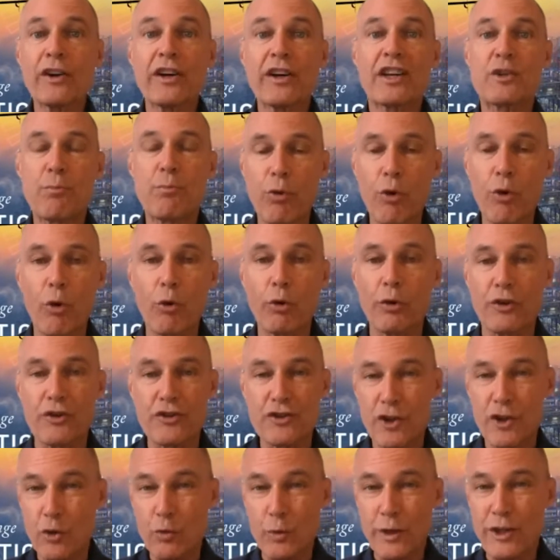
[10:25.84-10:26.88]
Hayatta
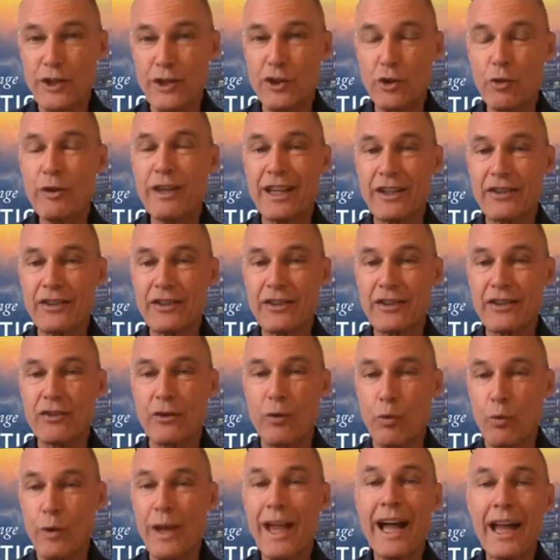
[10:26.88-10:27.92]
öyle anlar vardır
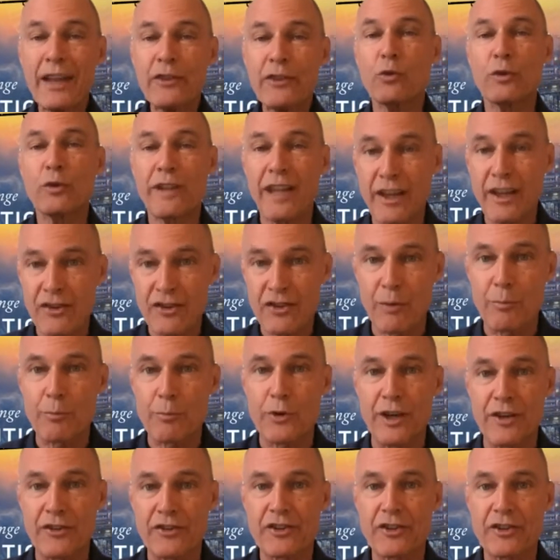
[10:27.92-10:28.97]
ki yapmakta
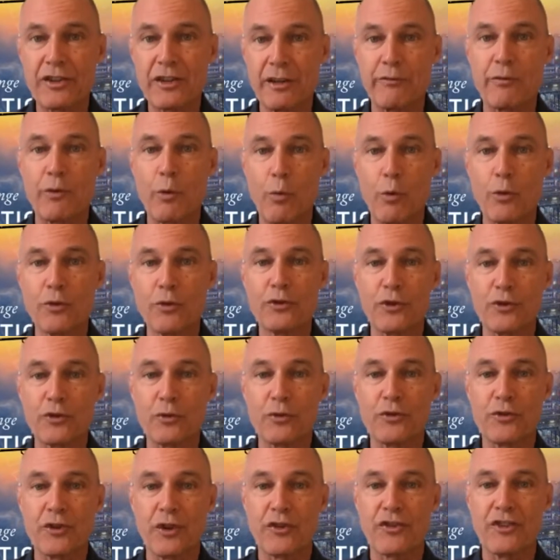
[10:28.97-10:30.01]
olduğuna
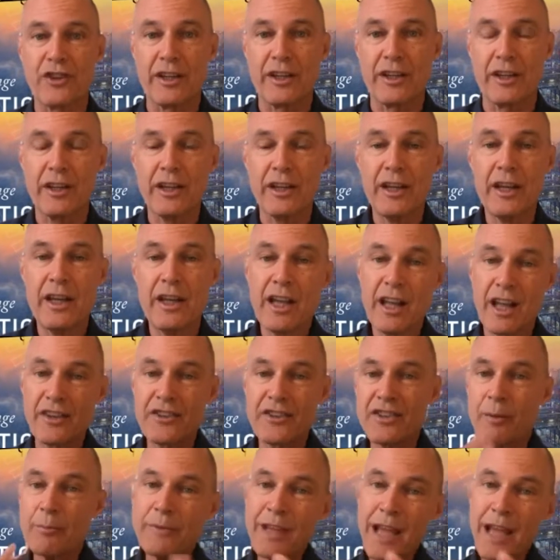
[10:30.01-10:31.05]
inanacaksın ve kendine
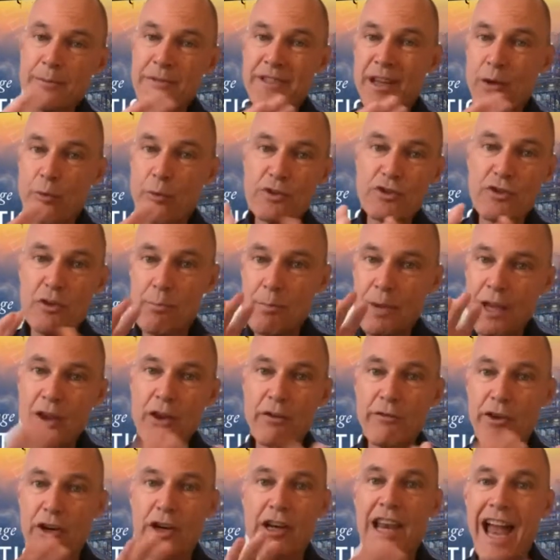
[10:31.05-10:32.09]
güvenerek
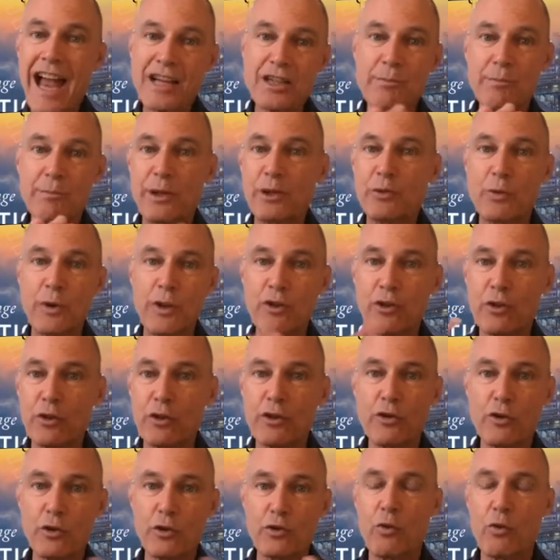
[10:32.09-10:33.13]
tereddütsüz,
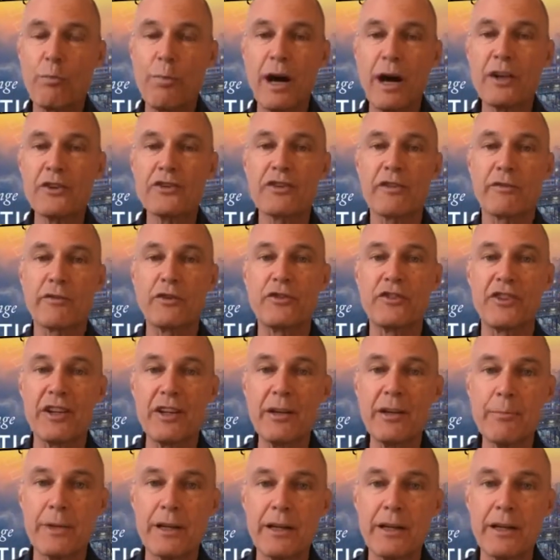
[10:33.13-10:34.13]
tereddütsüz işe girişeceksin.